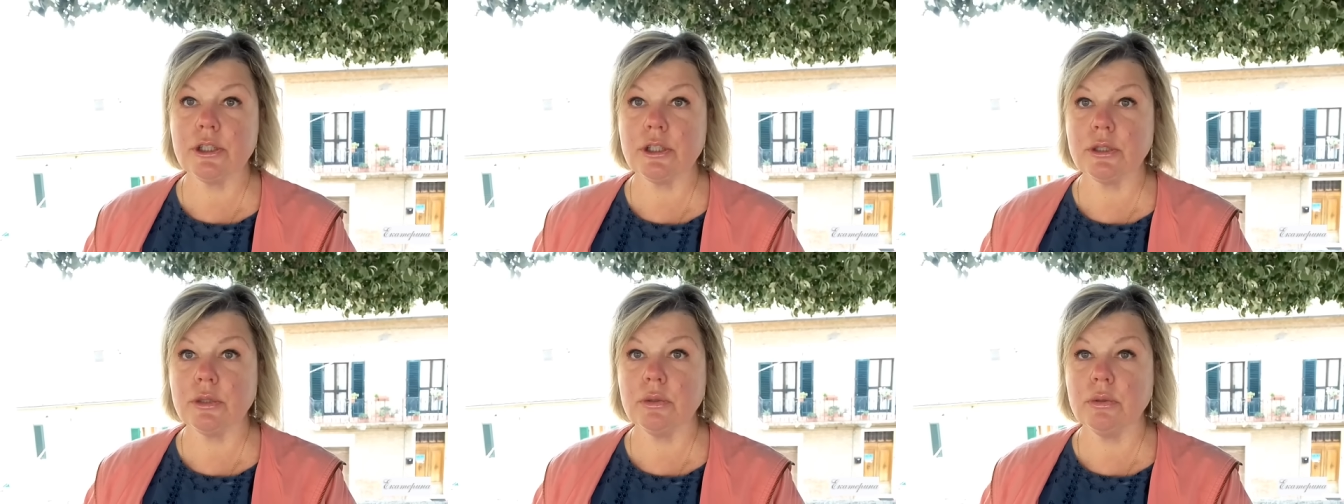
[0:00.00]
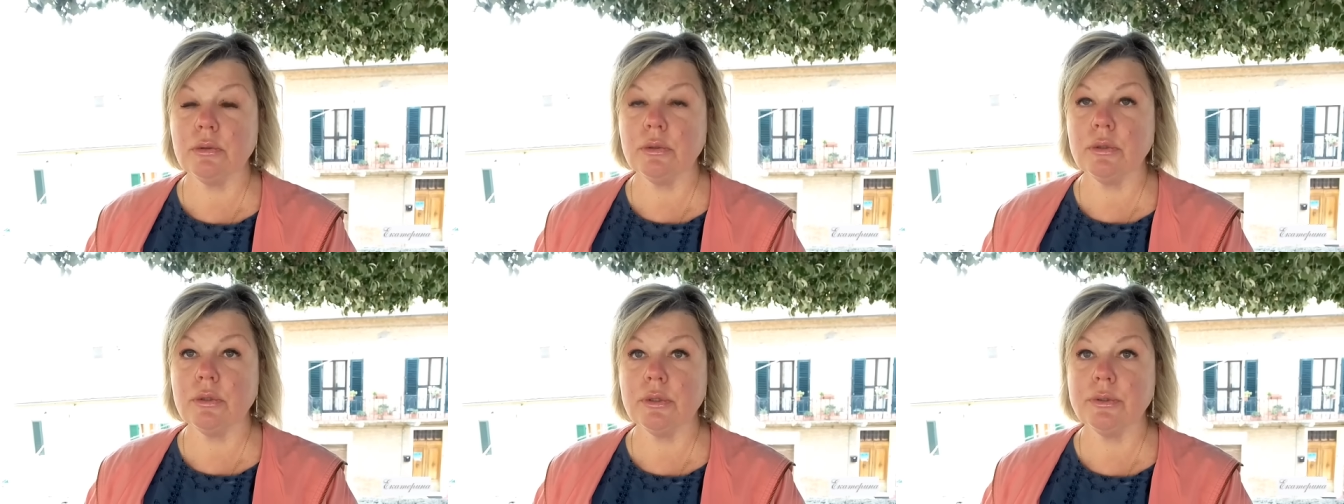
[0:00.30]

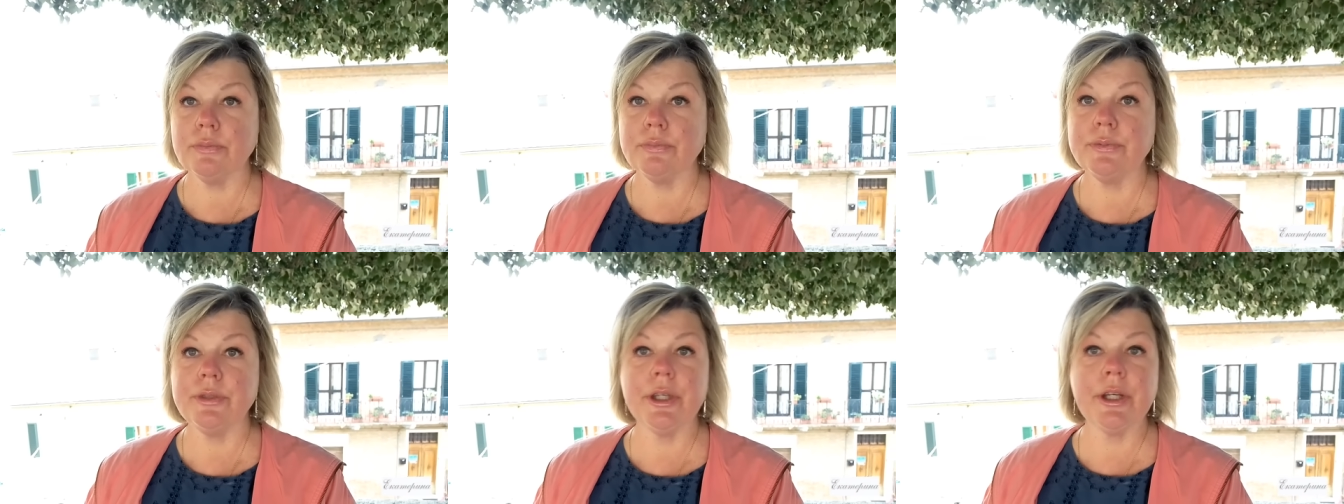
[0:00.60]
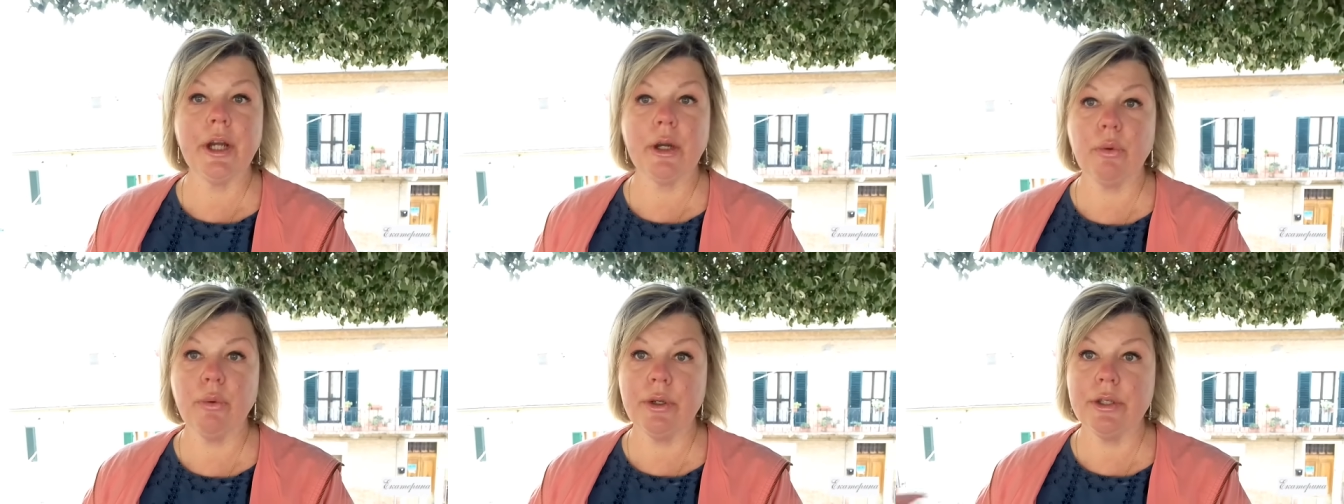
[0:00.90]
что
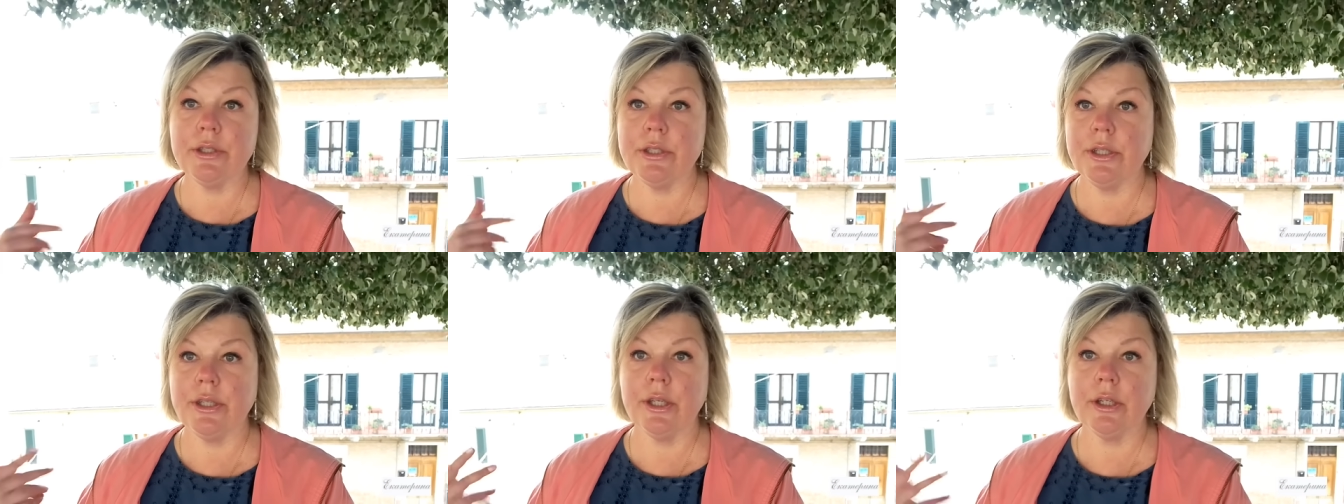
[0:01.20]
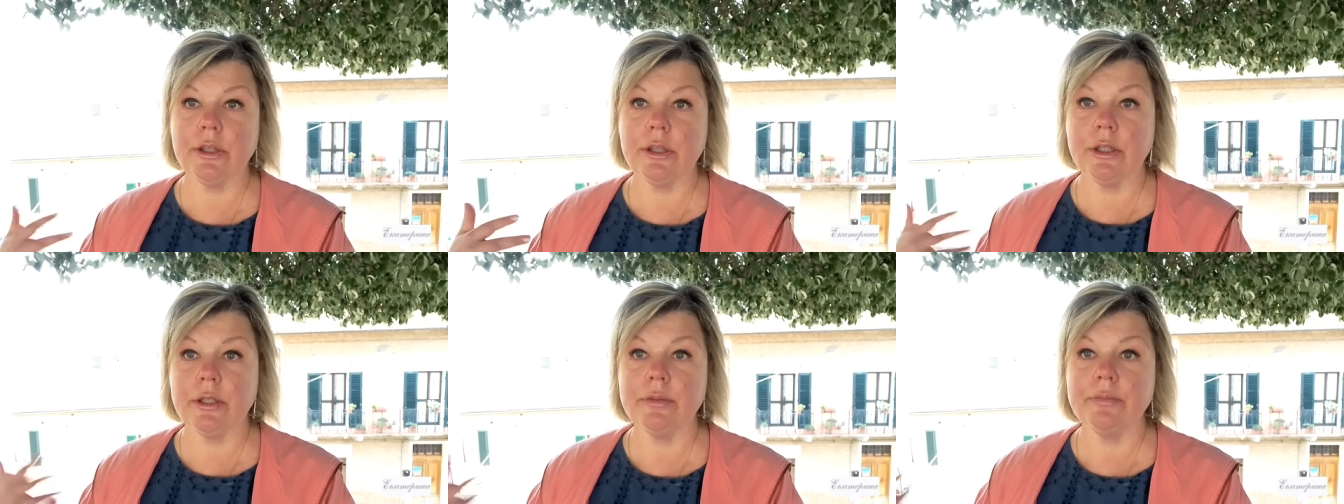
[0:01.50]
никакой
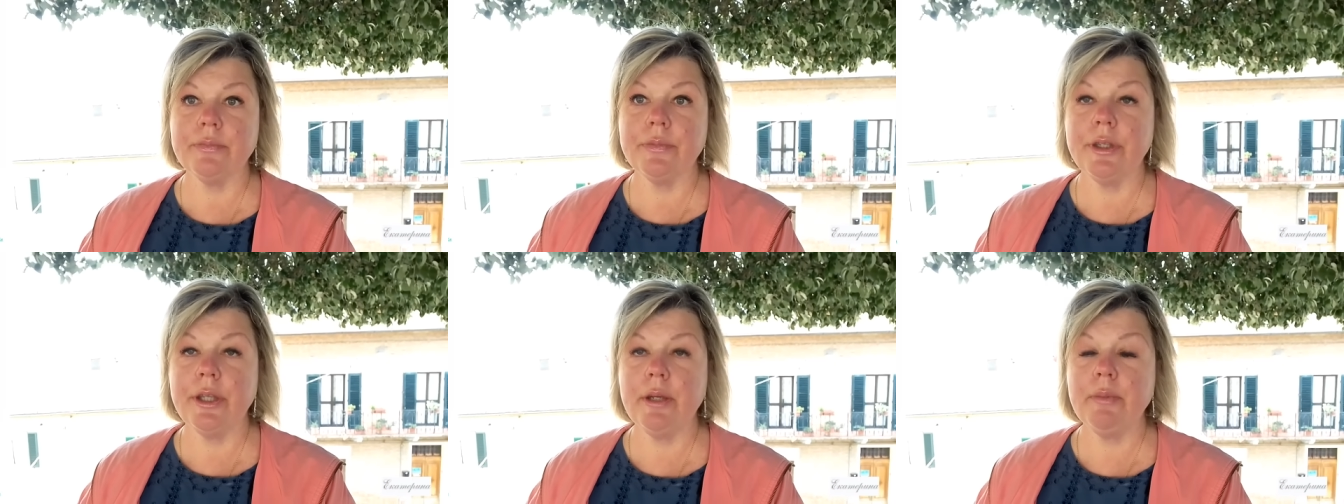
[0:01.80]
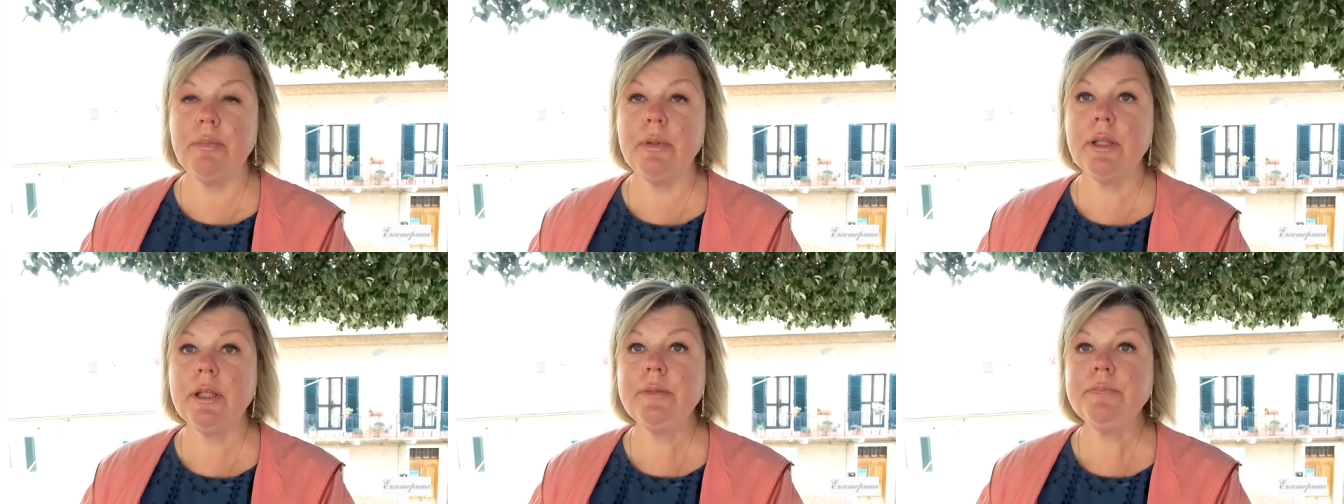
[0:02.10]
диеты не
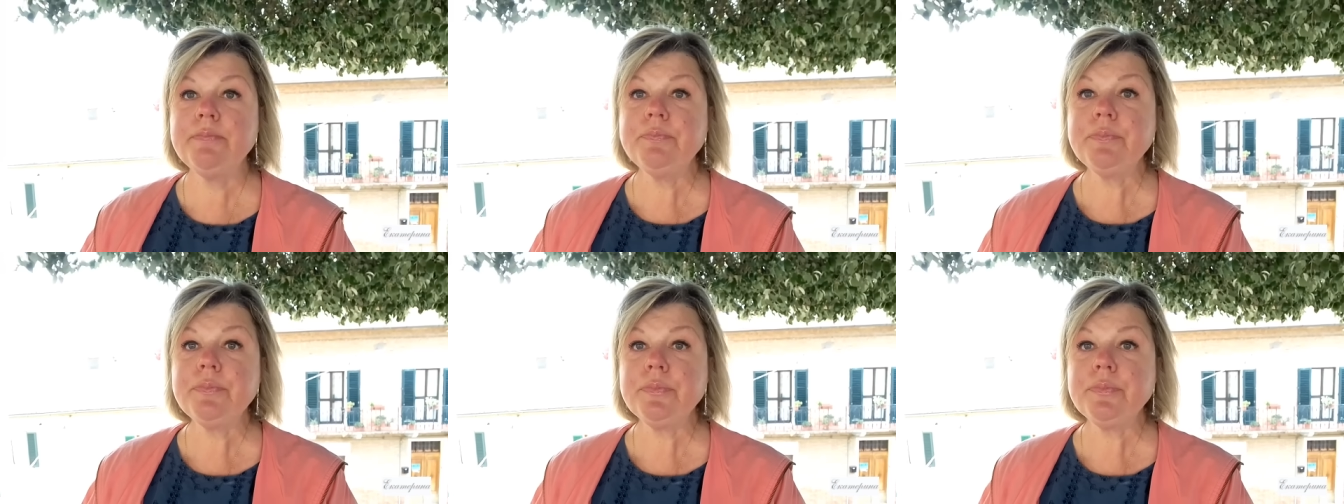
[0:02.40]
было.